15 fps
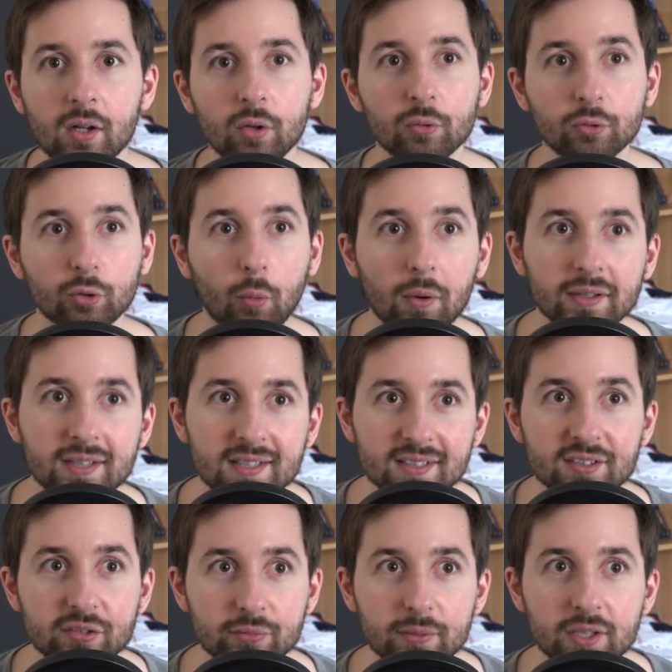Une 3DS
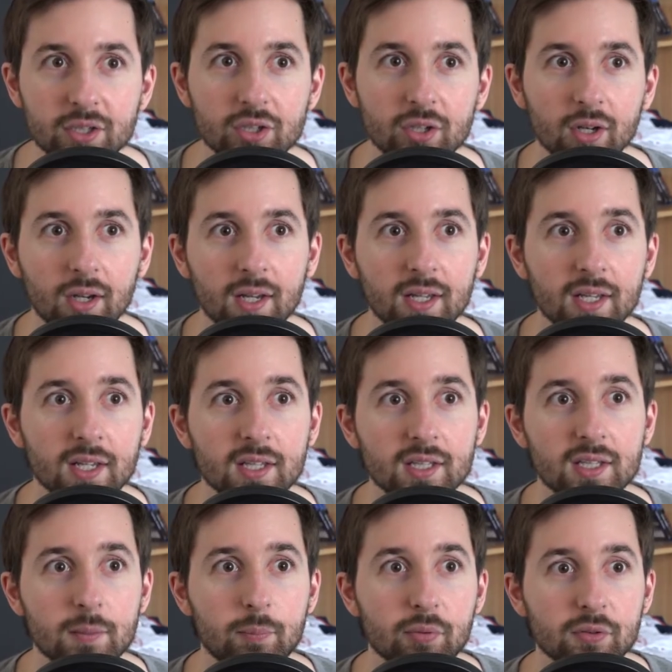Switch
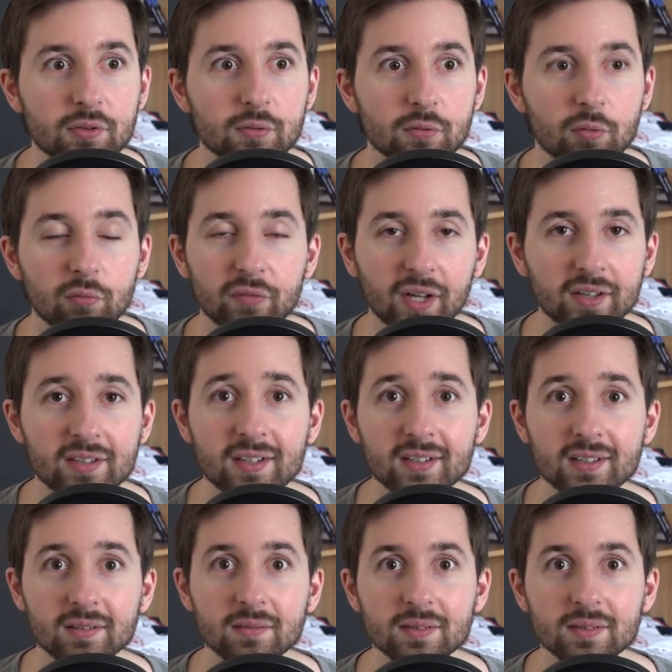qui peut se convertir,